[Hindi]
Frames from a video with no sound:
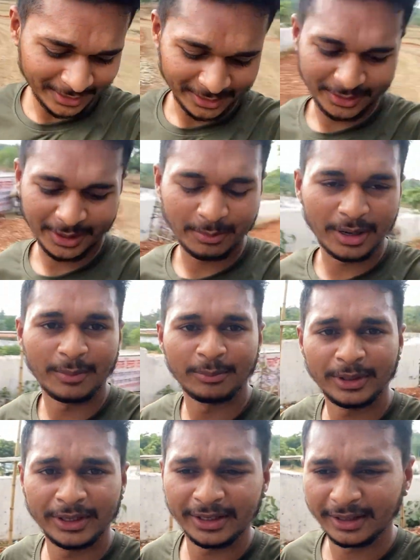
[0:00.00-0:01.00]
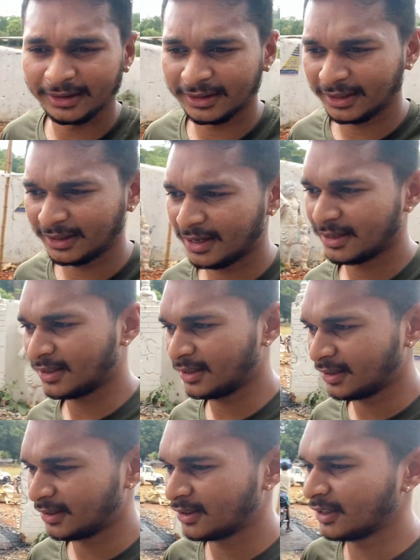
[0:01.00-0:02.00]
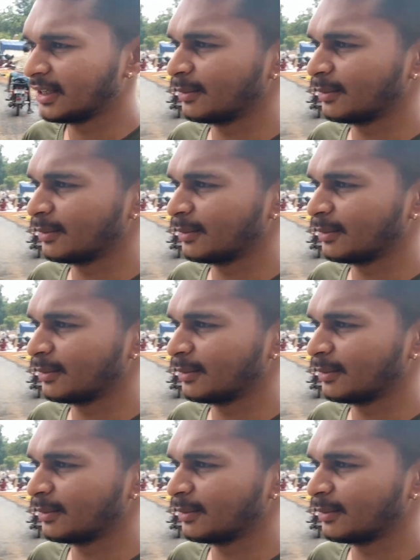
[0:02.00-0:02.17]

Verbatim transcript: तो अब हम भी निकलते हैं यहाँ से चलिए